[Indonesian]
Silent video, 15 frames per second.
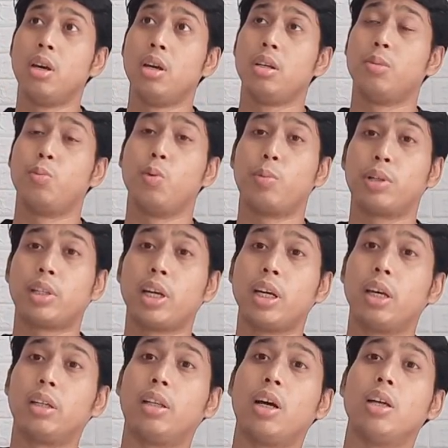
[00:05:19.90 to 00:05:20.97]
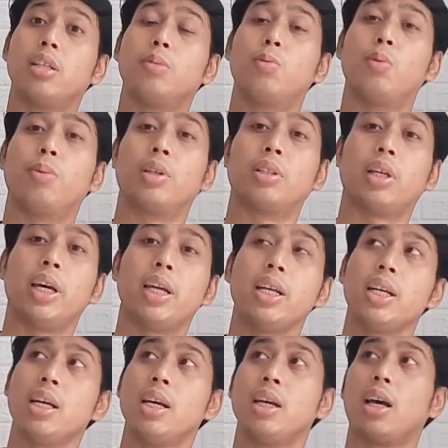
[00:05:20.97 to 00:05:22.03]
10% ya, kita kasih
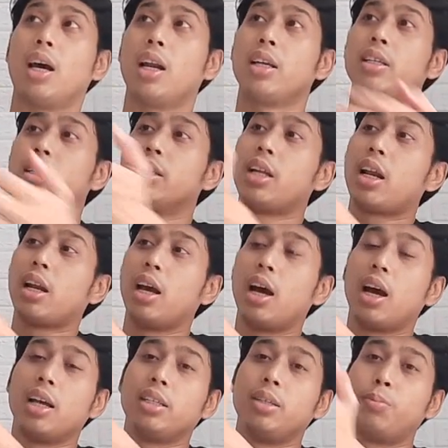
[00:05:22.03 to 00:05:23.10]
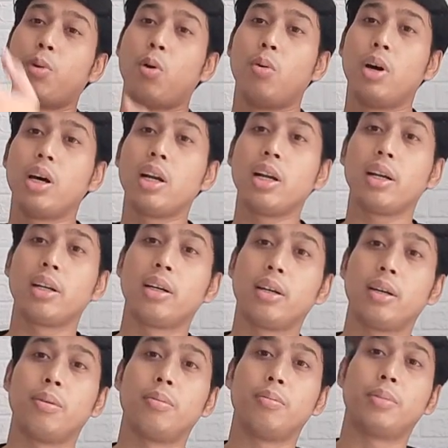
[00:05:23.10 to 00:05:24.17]
10% karena si senar nggak ngasih power,
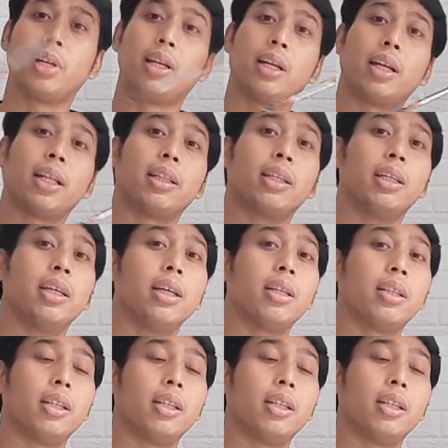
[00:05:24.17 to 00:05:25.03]
misalnya net ini ya.